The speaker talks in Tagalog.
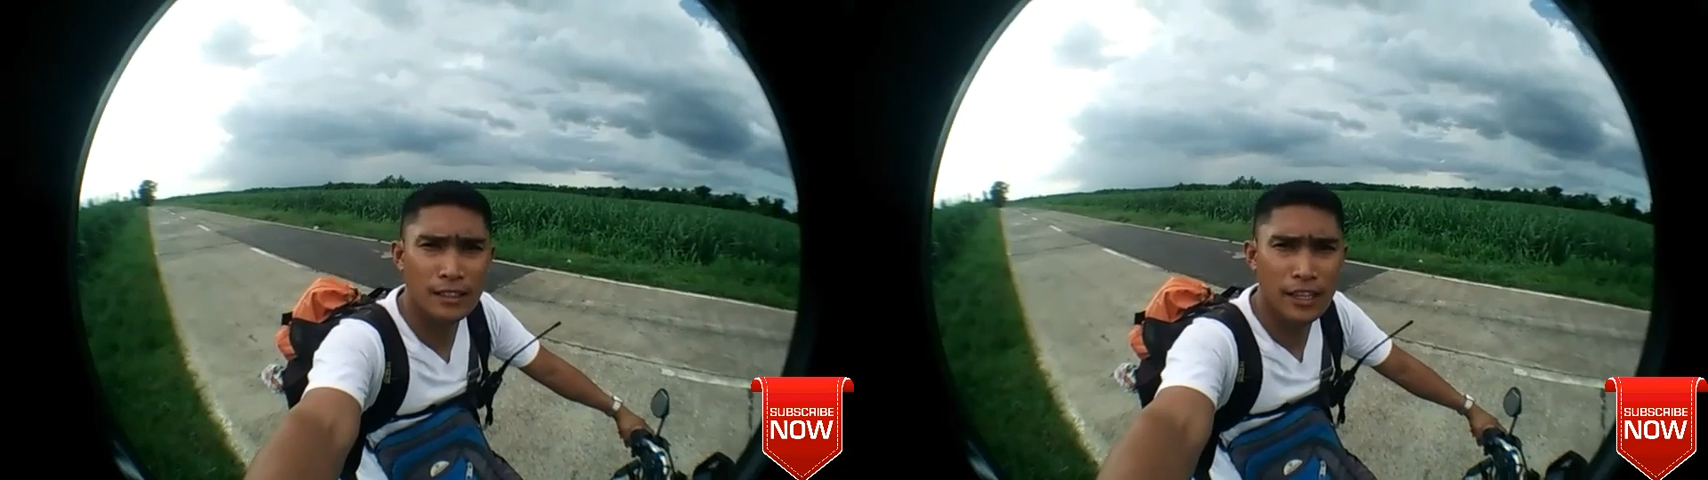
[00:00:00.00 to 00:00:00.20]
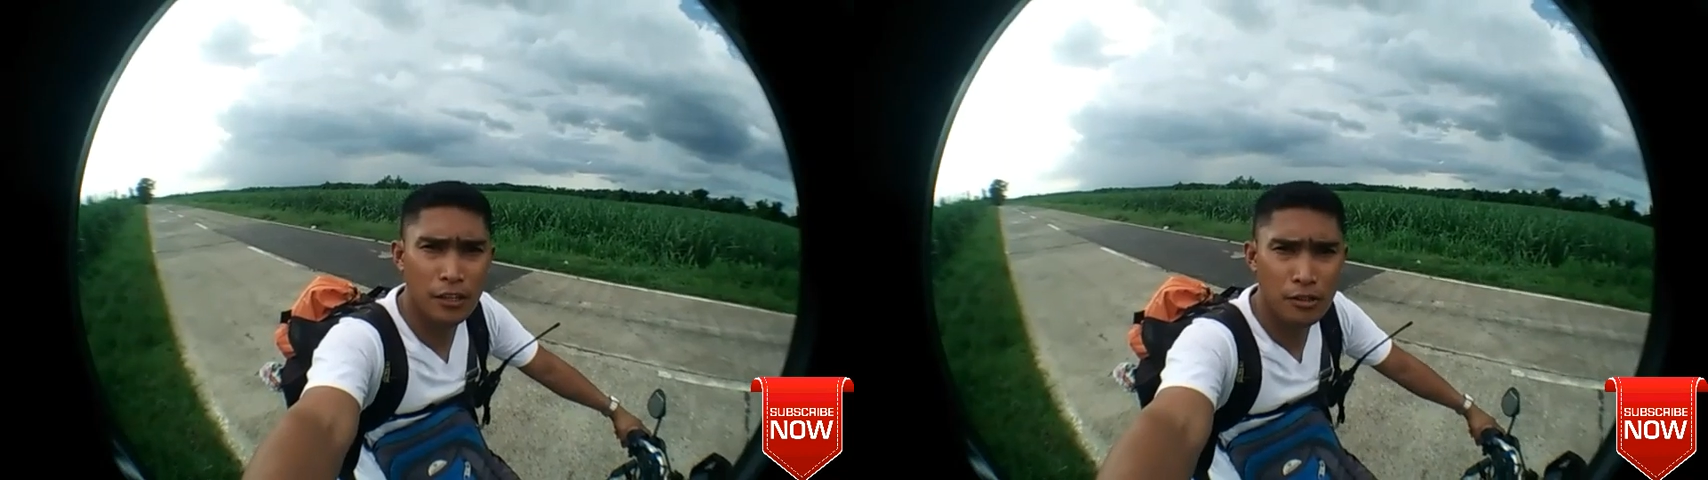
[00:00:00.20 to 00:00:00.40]

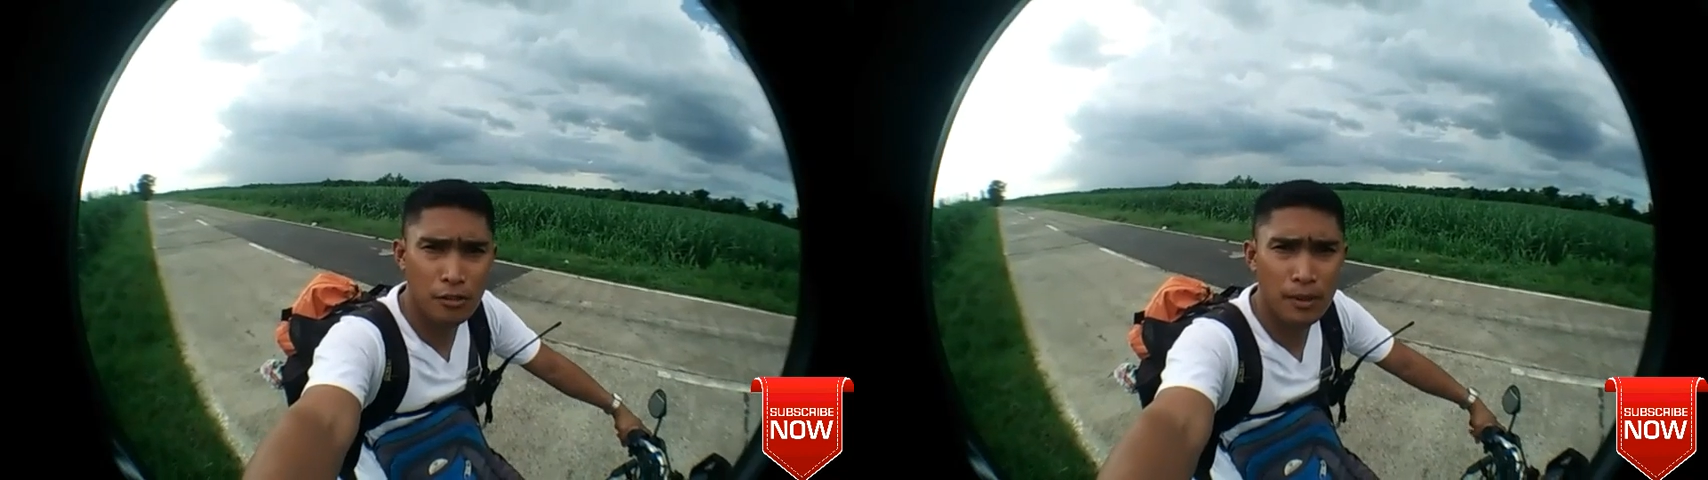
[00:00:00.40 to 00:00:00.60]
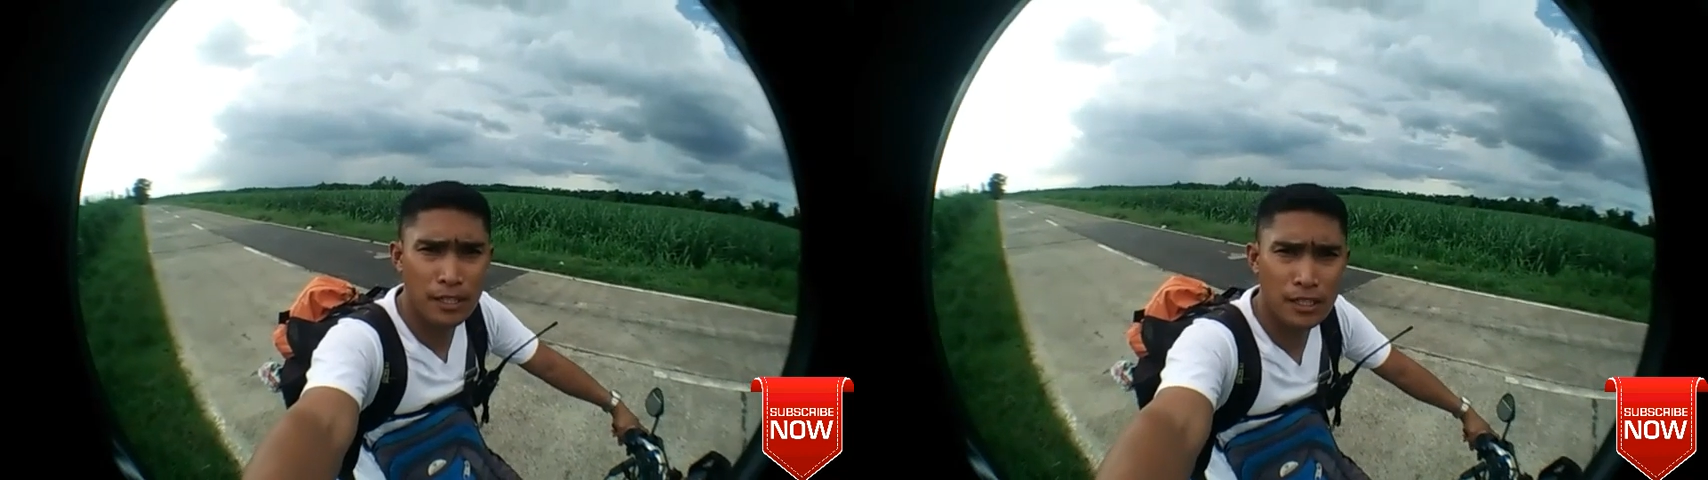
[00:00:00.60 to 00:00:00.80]
thank you
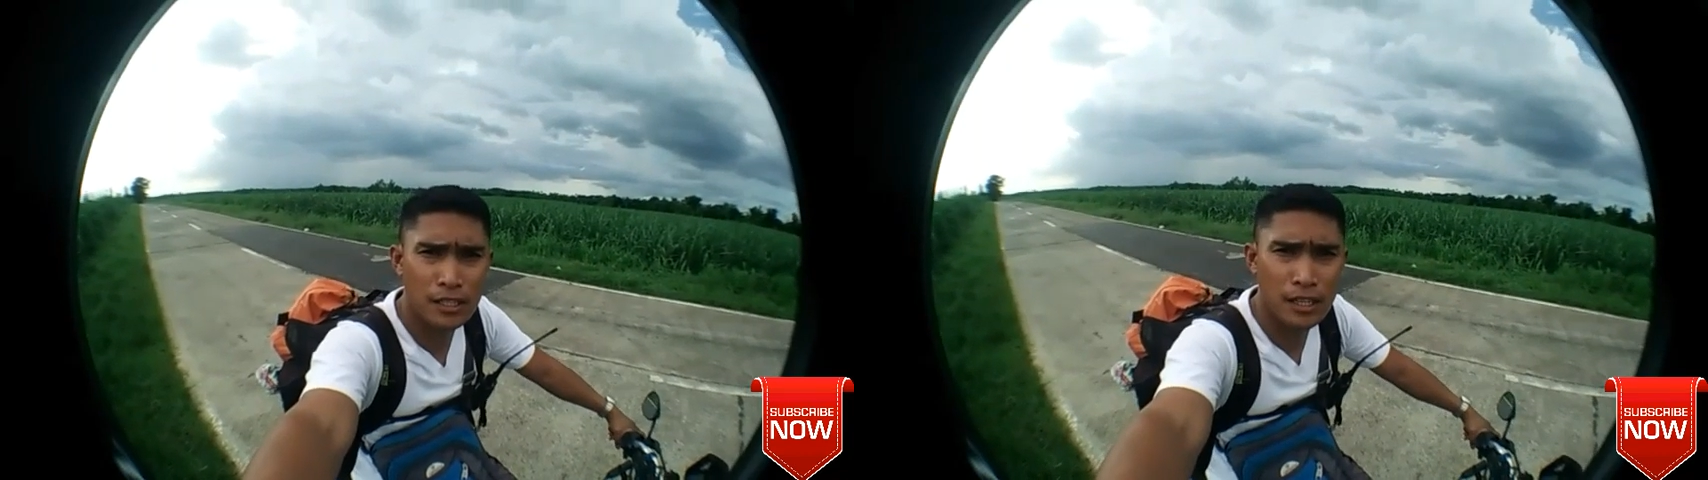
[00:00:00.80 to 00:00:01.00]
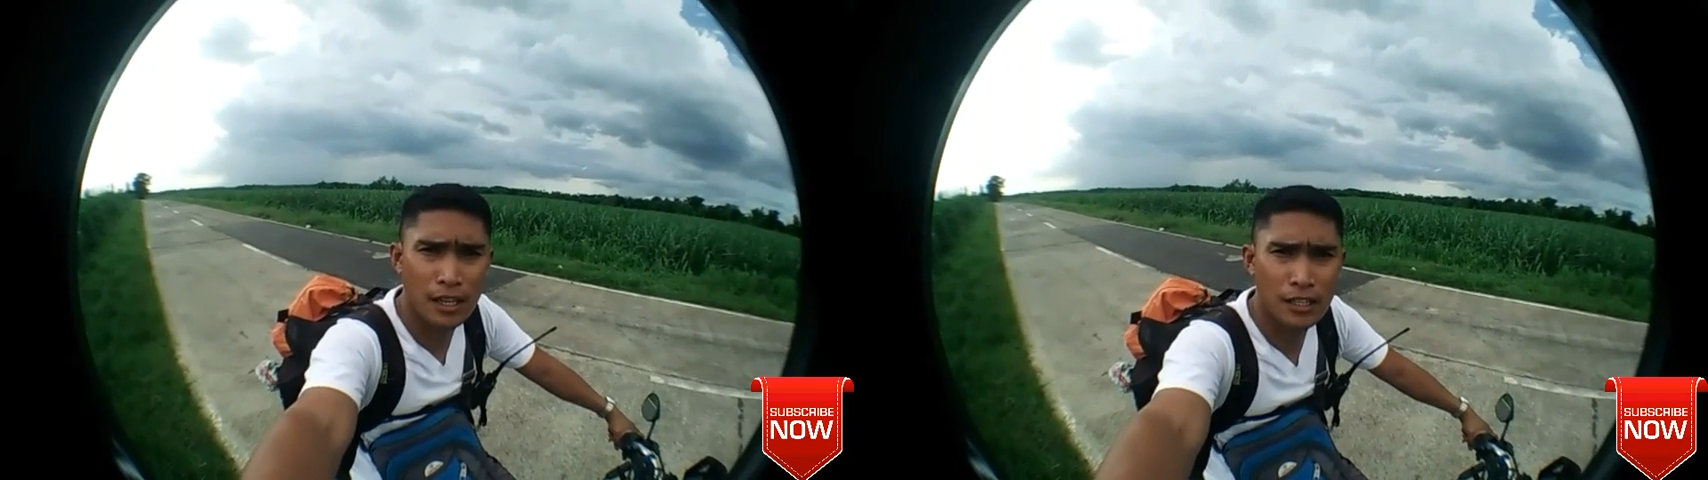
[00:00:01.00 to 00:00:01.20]
so
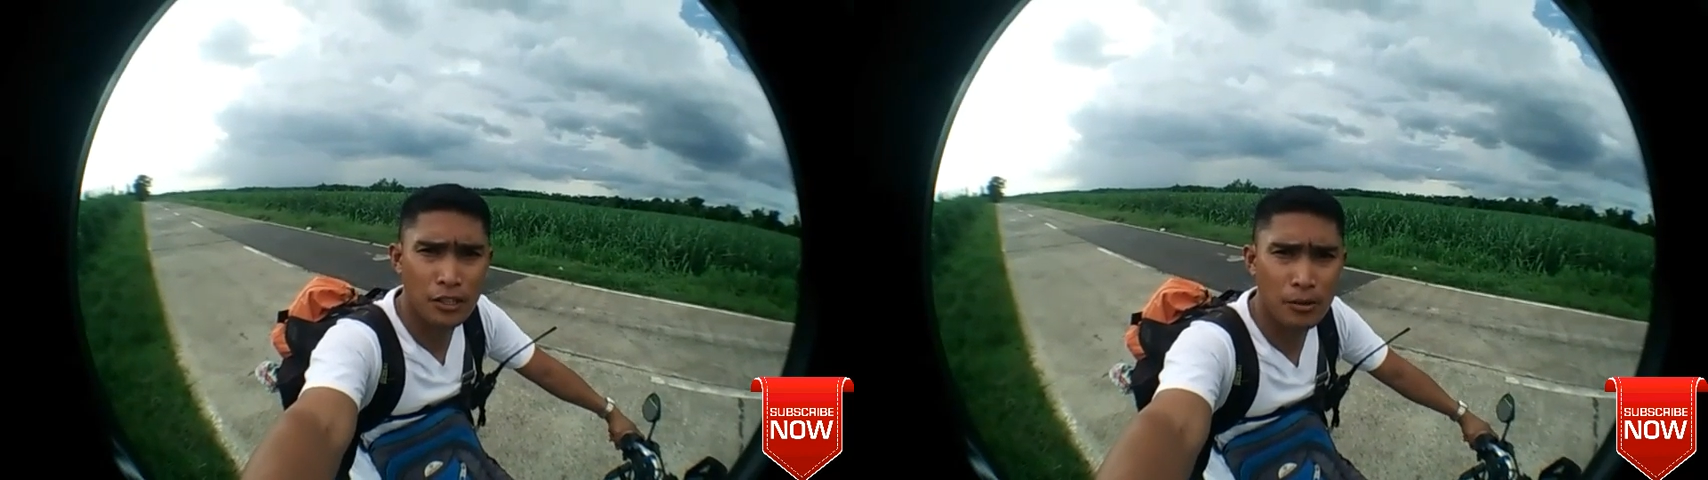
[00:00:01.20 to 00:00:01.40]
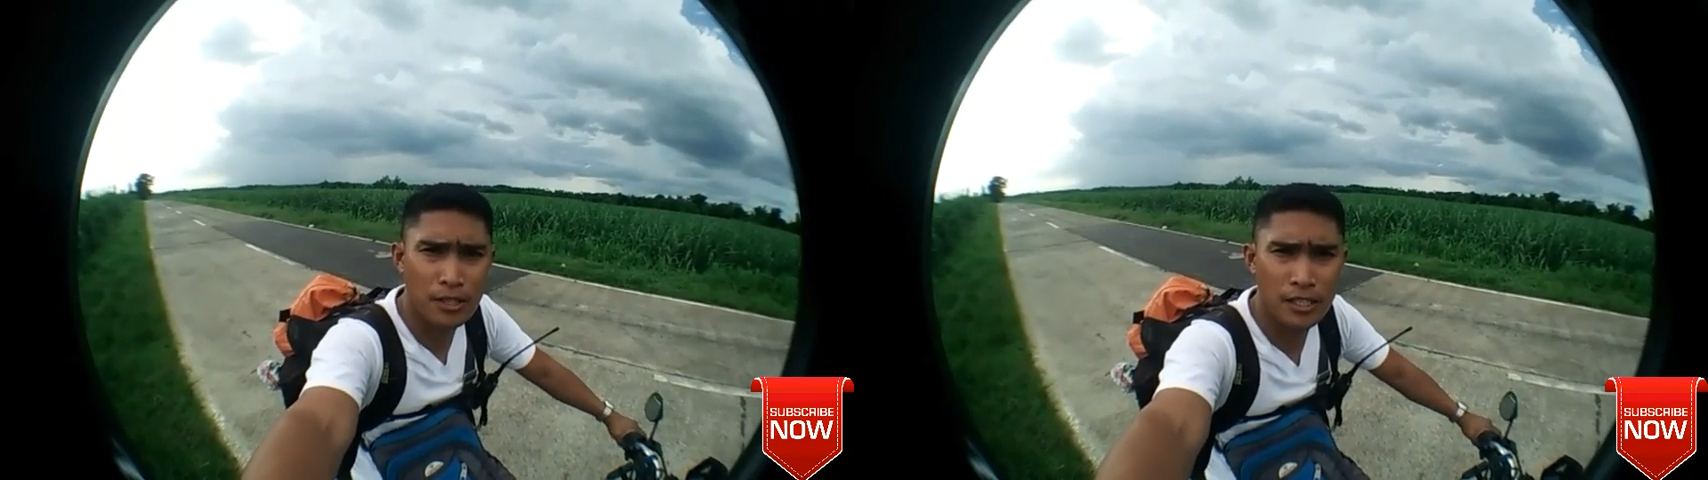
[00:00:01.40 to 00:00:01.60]
much and
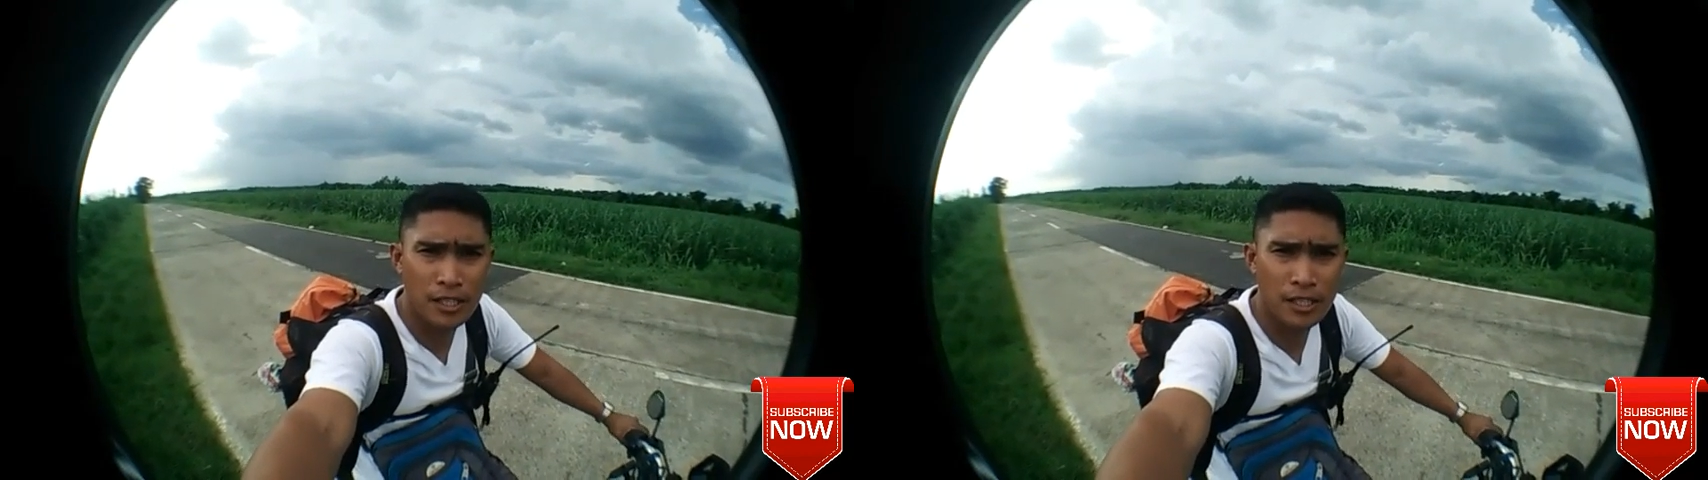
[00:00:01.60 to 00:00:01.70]
enjoy